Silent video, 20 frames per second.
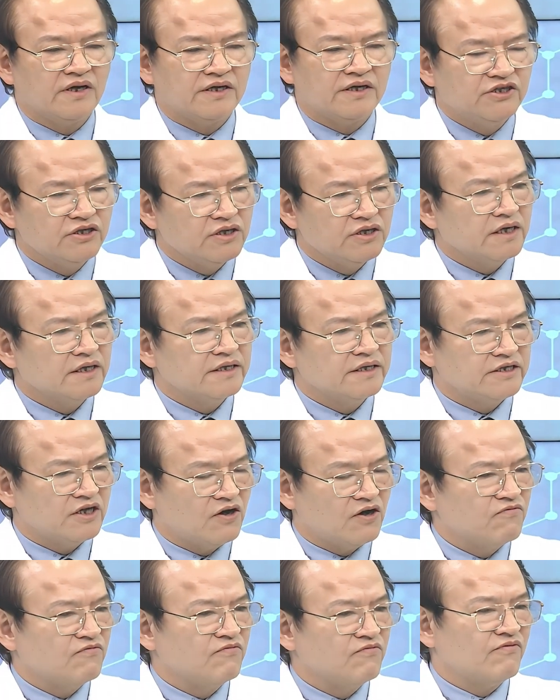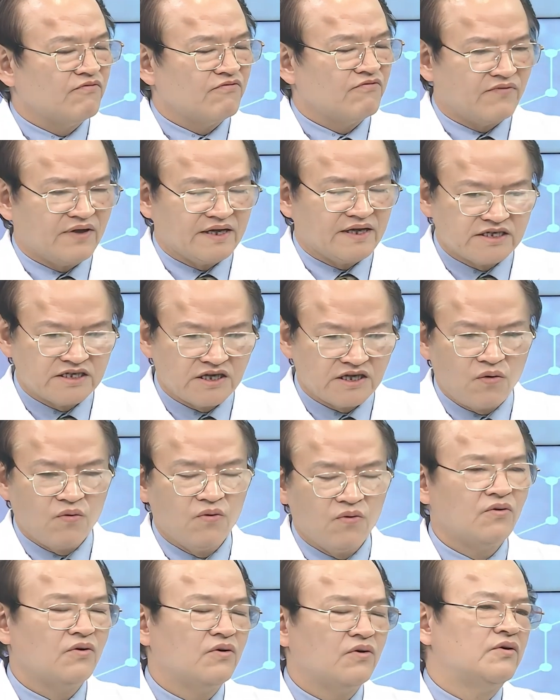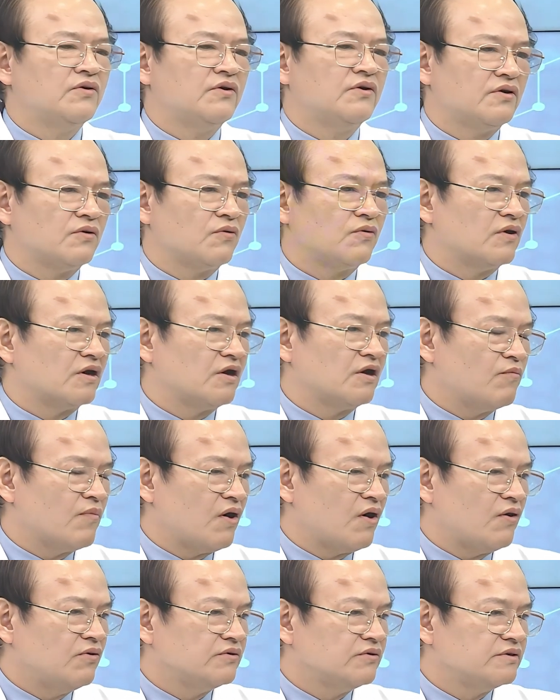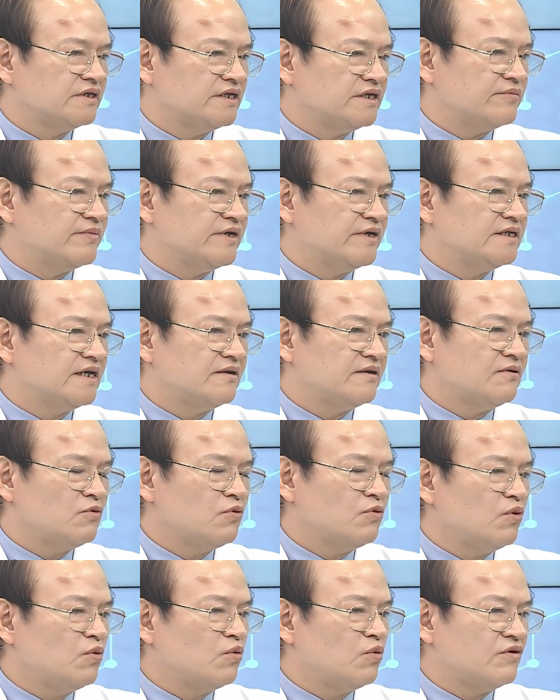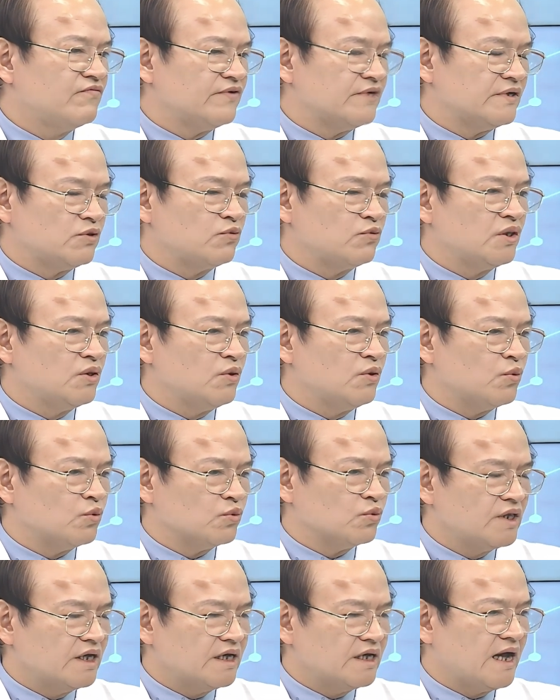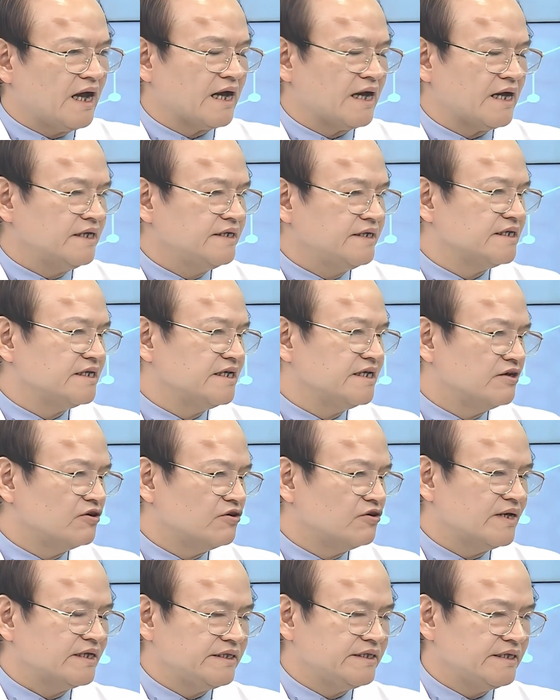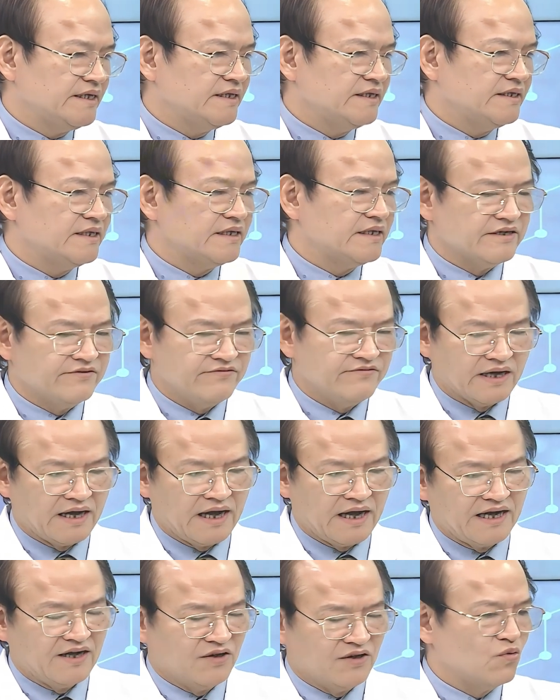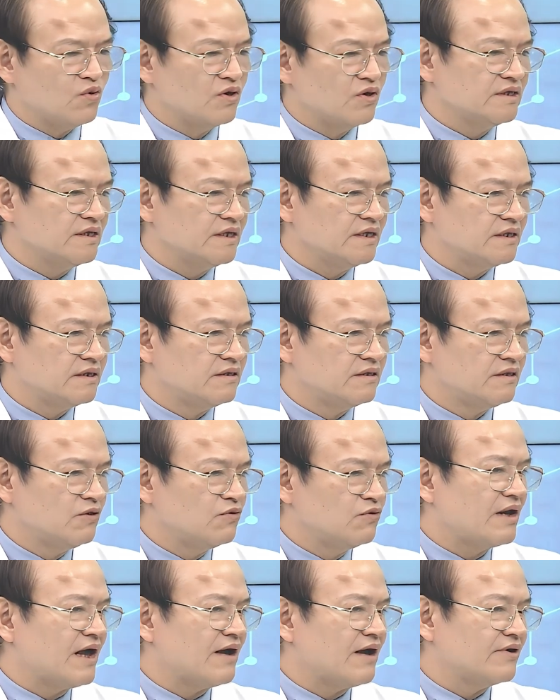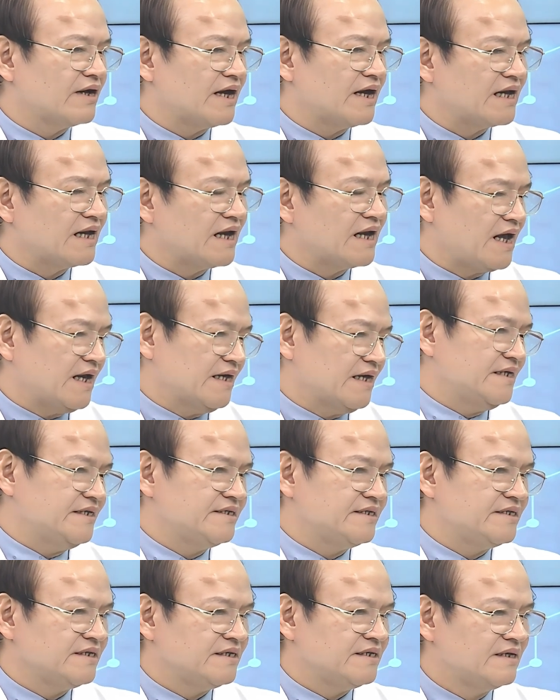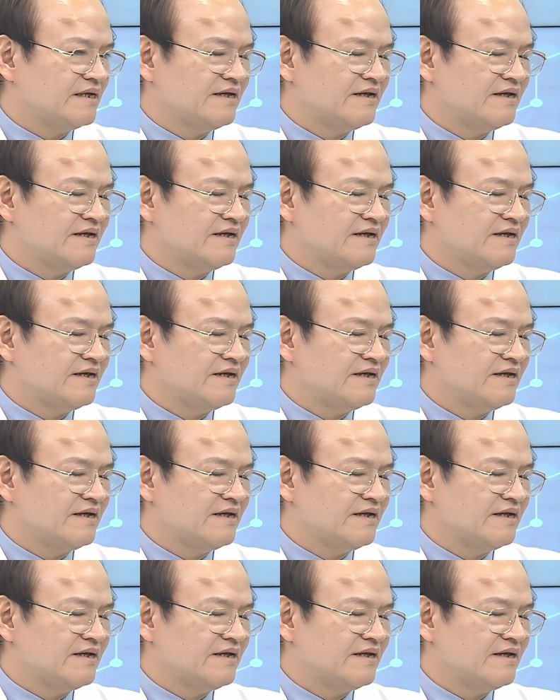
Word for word: trước trong và sau cuộc lọc máu thì bệnh nhân luôn luôn phải tuân thủ tất cả các chỉ định của bác sĩ từ việc ăn uống lúc nào được ăn ăn cái gì